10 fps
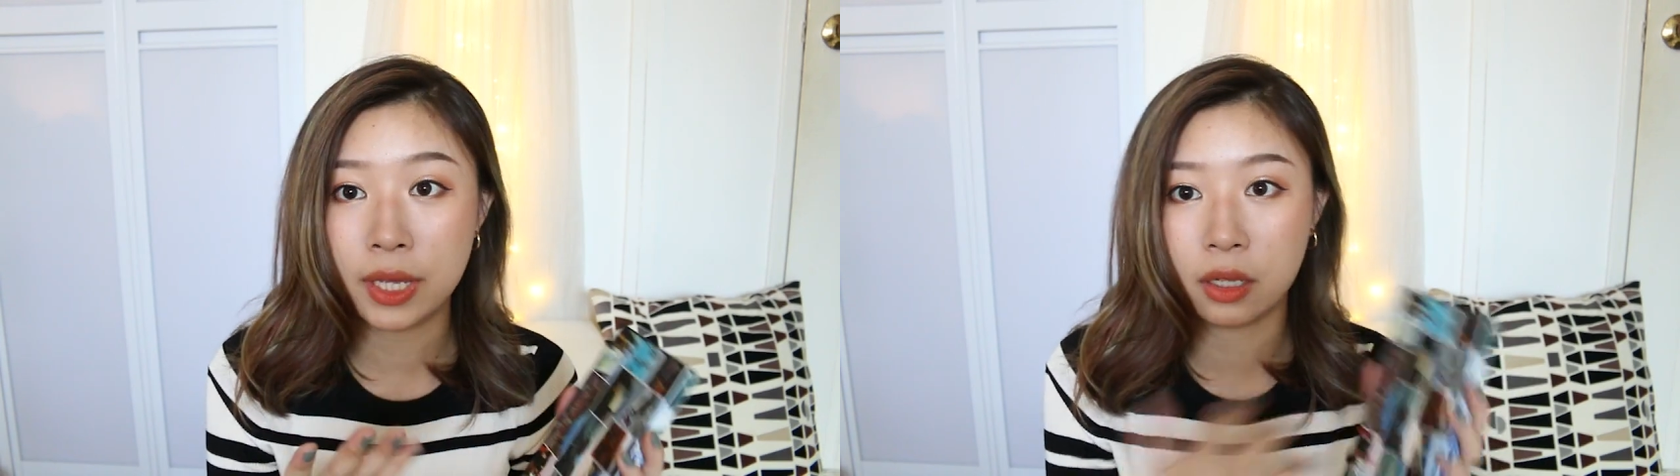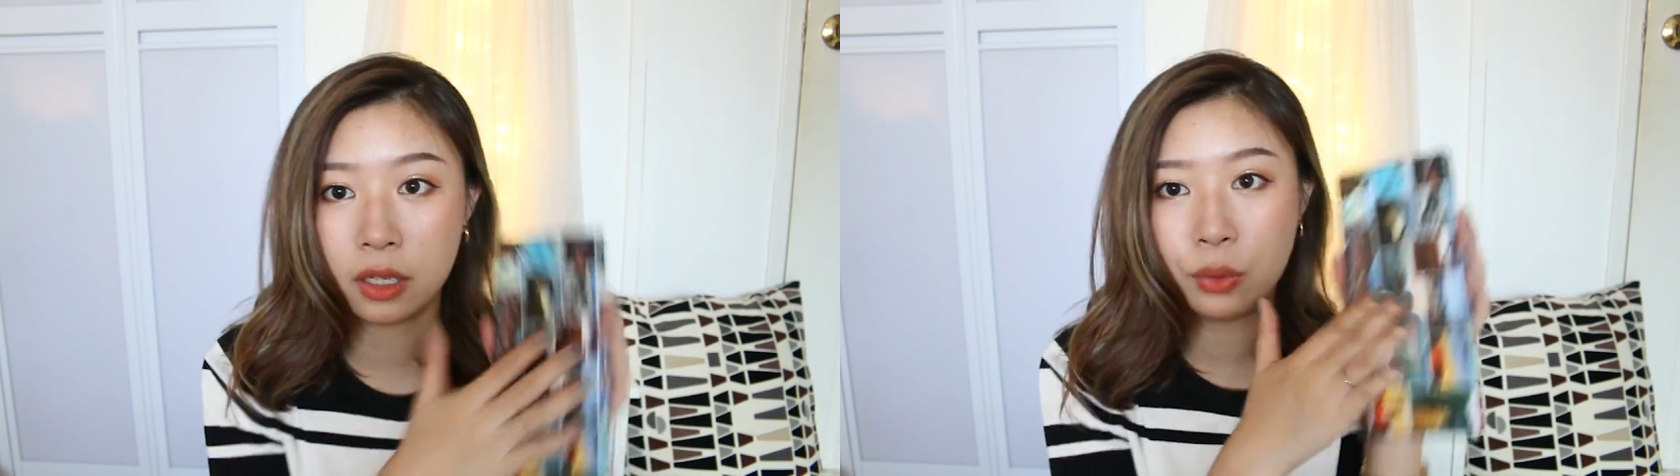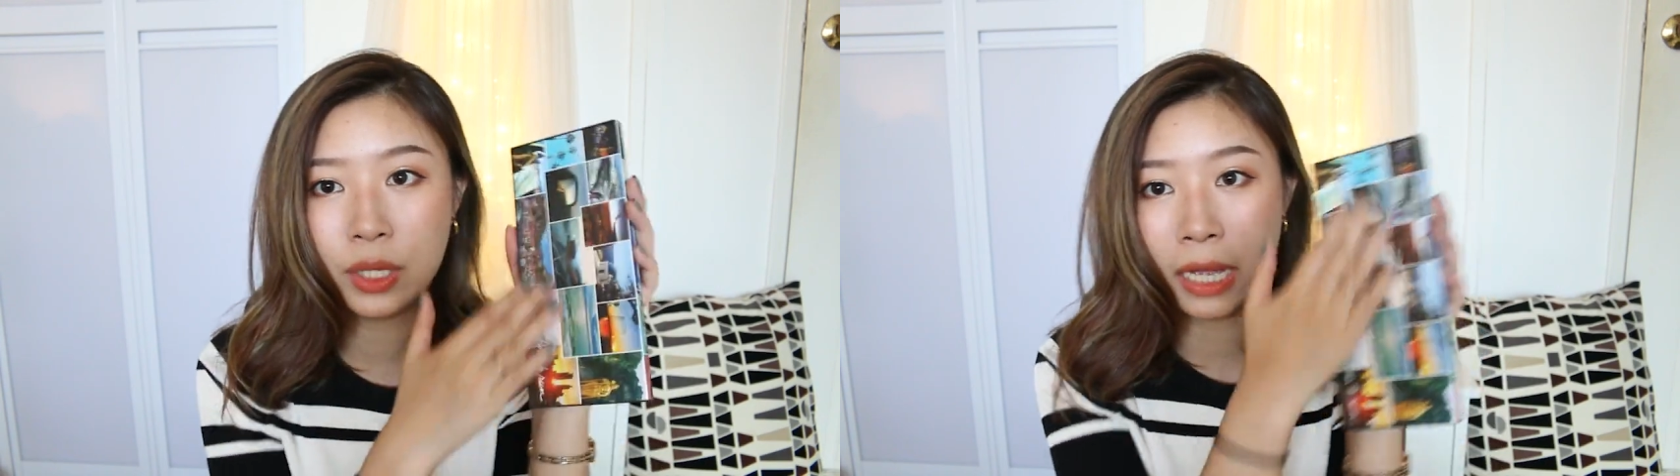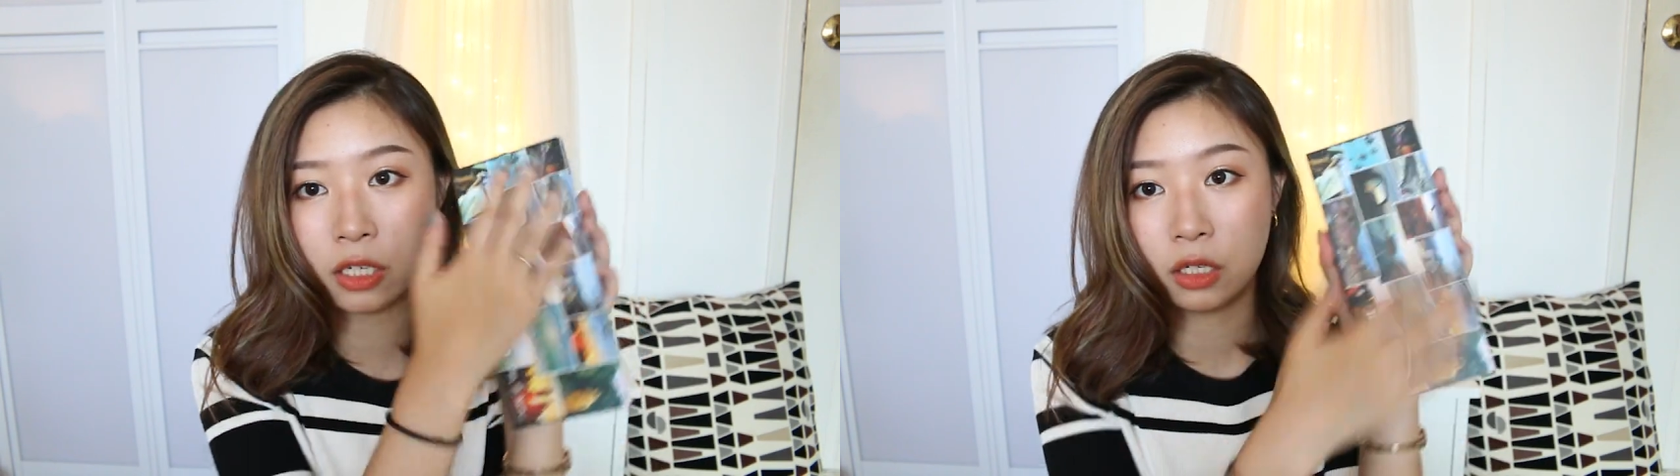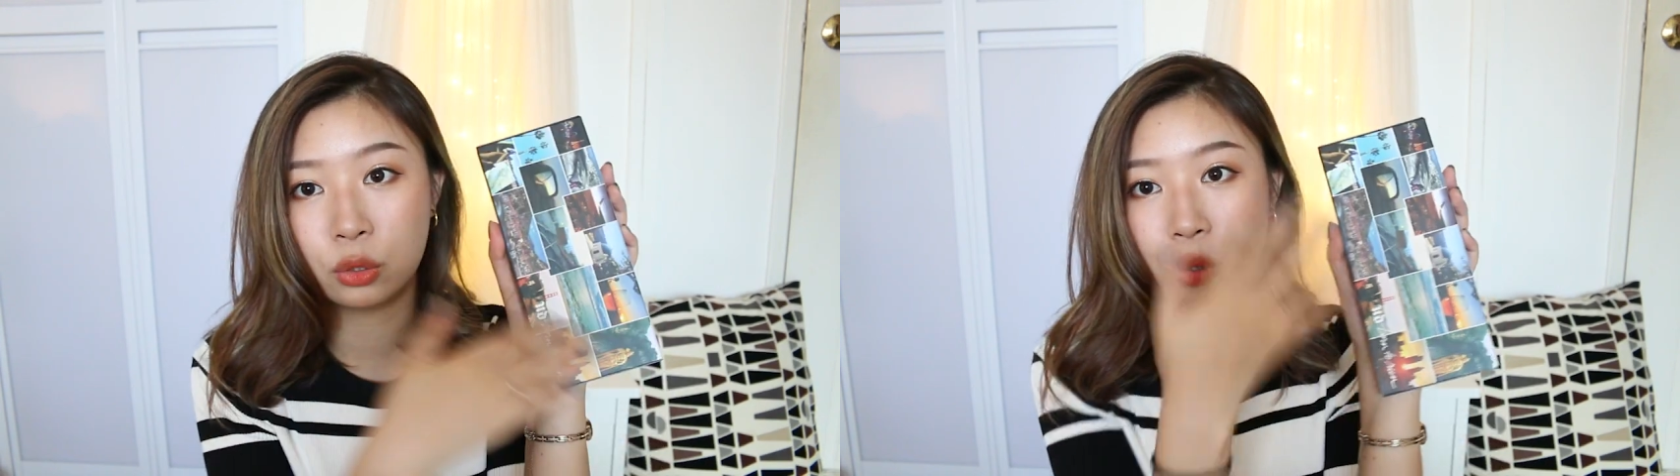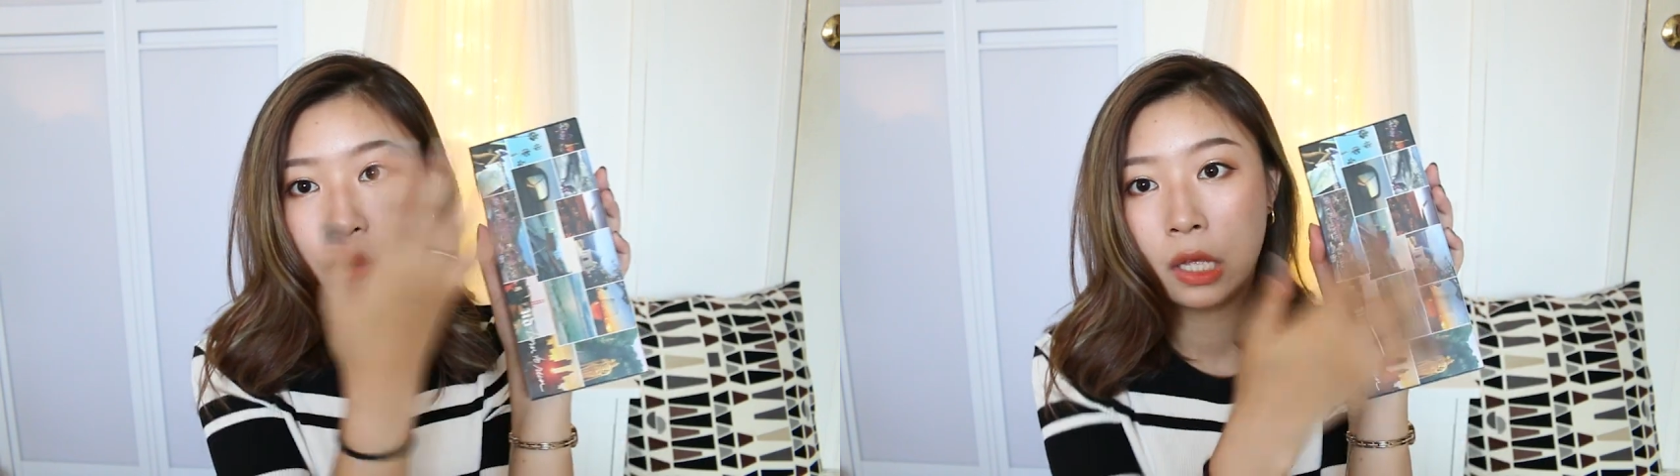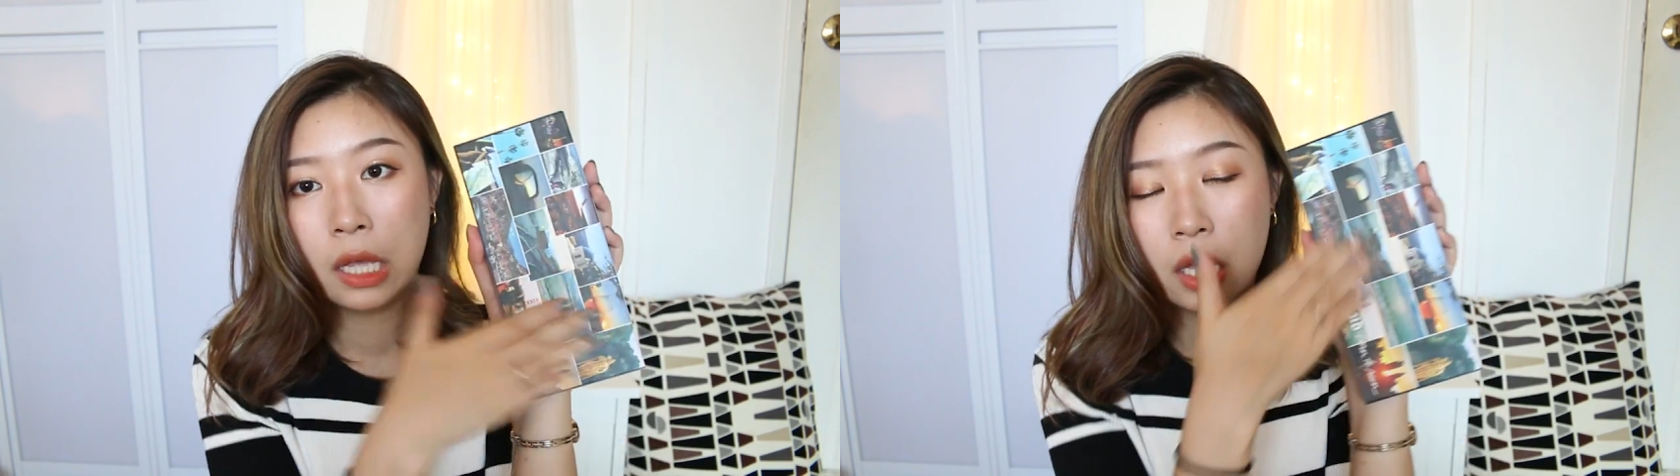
印，因为它整个都